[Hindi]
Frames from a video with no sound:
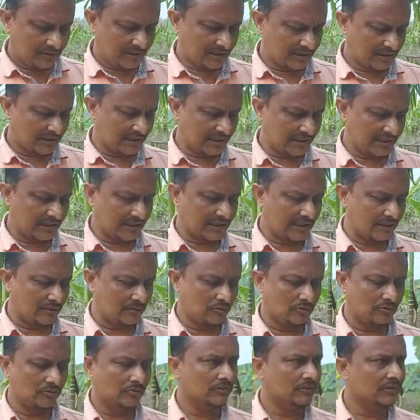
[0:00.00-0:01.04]
लिख के रखा
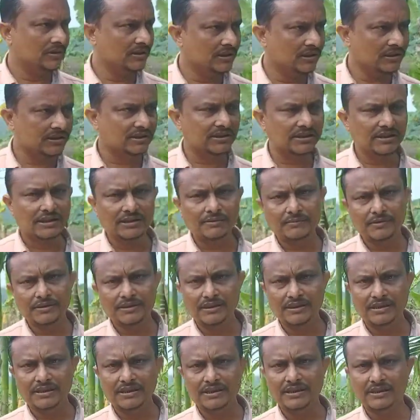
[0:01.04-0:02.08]
हूँ ये स्क्रीन में
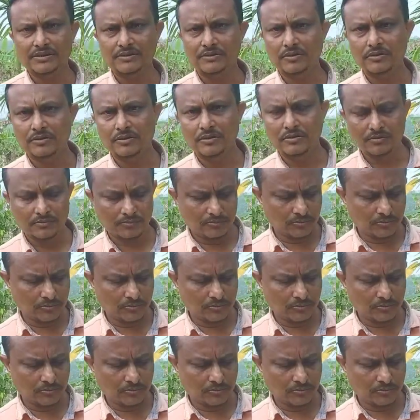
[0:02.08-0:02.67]
देखिए जो